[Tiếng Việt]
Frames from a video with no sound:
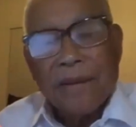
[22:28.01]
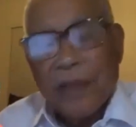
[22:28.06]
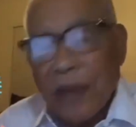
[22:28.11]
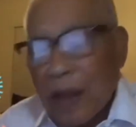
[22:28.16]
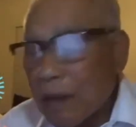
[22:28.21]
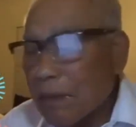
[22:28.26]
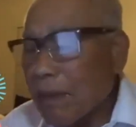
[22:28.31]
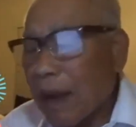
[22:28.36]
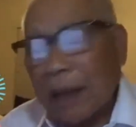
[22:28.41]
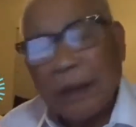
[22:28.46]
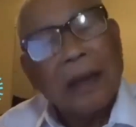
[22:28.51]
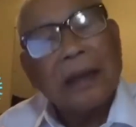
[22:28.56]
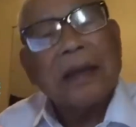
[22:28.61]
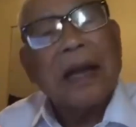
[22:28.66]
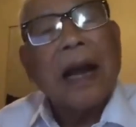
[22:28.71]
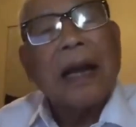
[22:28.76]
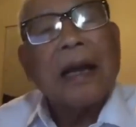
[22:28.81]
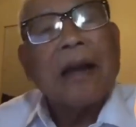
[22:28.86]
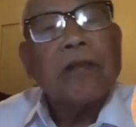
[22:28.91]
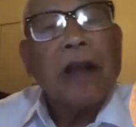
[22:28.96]
Nhưng mà
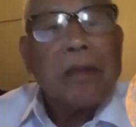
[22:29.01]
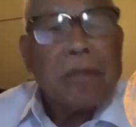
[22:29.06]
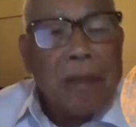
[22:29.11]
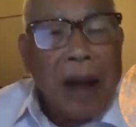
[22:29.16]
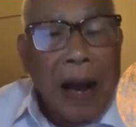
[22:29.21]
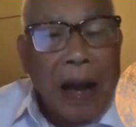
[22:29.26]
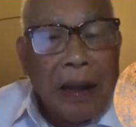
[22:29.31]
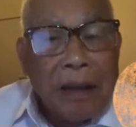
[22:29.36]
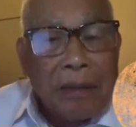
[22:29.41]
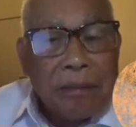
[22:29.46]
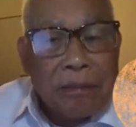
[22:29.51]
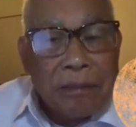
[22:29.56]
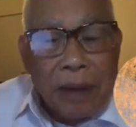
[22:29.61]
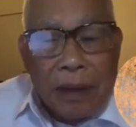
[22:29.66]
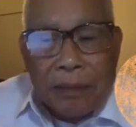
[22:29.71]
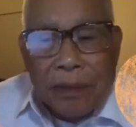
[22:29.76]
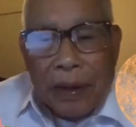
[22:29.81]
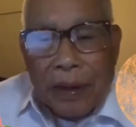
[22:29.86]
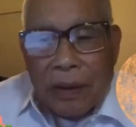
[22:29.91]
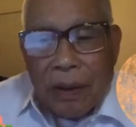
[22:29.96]
tất cả đều thất bại,
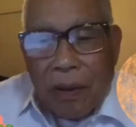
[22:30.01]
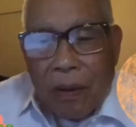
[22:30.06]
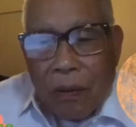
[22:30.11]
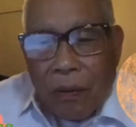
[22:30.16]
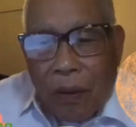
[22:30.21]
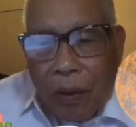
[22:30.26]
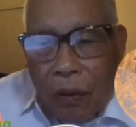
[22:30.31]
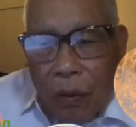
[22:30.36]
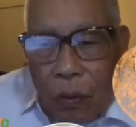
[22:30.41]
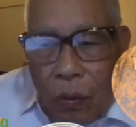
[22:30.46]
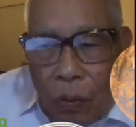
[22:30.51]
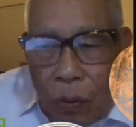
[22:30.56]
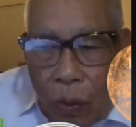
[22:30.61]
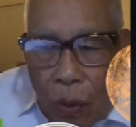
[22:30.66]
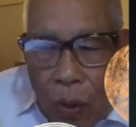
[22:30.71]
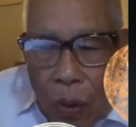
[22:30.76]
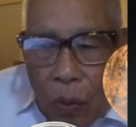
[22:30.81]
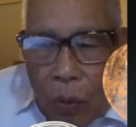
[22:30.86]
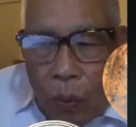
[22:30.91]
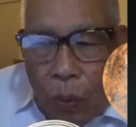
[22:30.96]
bởi vì nó không có đủ
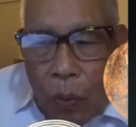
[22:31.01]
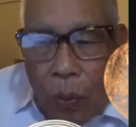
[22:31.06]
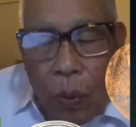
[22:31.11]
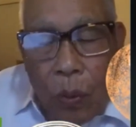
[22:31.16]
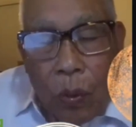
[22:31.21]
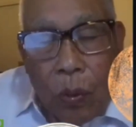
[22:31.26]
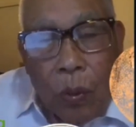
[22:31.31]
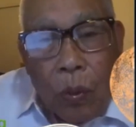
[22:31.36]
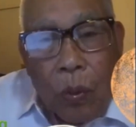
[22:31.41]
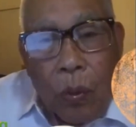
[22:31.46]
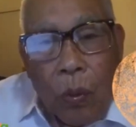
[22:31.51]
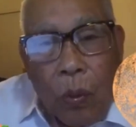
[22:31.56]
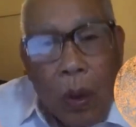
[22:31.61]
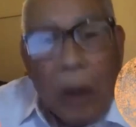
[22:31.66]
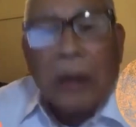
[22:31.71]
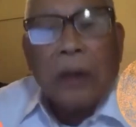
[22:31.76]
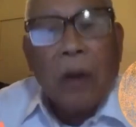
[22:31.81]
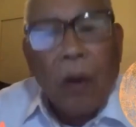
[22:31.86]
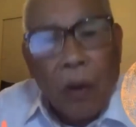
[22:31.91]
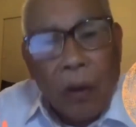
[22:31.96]
um,
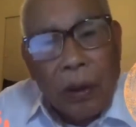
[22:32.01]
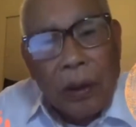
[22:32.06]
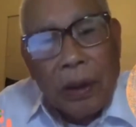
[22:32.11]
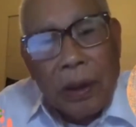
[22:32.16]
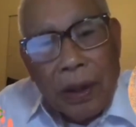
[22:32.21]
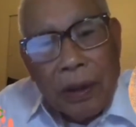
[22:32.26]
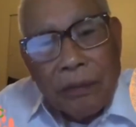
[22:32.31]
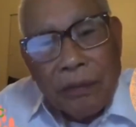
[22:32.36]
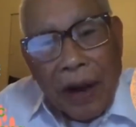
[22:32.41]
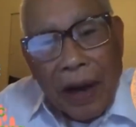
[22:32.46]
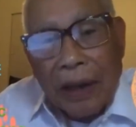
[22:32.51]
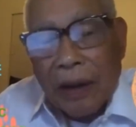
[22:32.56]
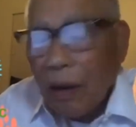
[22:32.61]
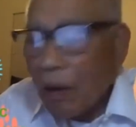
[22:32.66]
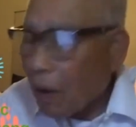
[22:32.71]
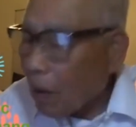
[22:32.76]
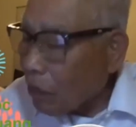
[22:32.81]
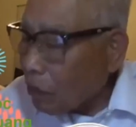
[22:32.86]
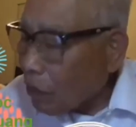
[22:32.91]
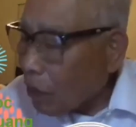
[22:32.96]
quân đội, và
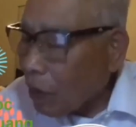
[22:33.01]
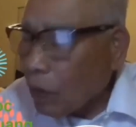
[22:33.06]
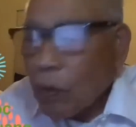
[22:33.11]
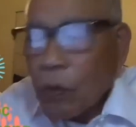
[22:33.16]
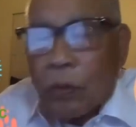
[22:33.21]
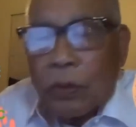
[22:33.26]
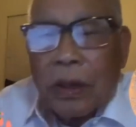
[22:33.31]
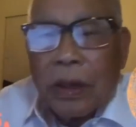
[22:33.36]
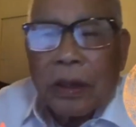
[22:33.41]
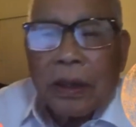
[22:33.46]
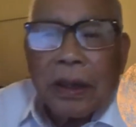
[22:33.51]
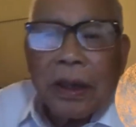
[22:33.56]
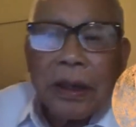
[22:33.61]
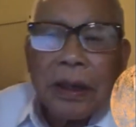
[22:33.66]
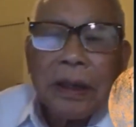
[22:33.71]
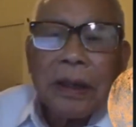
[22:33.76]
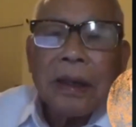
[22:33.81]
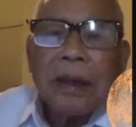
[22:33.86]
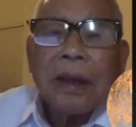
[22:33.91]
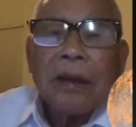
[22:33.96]
nó không có đủ những
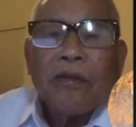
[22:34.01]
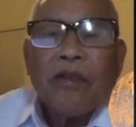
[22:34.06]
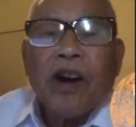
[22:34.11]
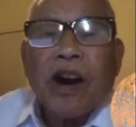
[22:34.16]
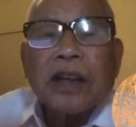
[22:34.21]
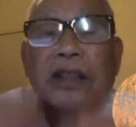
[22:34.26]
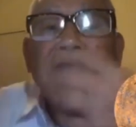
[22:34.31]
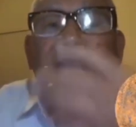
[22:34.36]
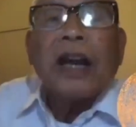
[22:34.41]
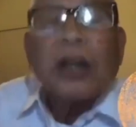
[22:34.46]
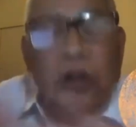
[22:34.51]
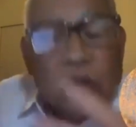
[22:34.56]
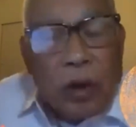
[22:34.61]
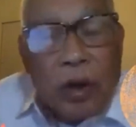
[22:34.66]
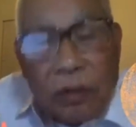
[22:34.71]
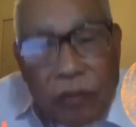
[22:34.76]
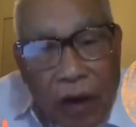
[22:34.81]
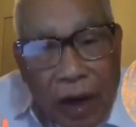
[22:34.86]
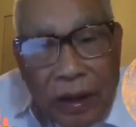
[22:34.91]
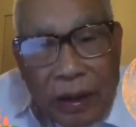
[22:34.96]
cái phương tiện
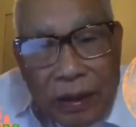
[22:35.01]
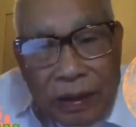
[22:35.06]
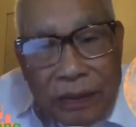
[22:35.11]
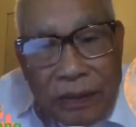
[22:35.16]
chuyển vận.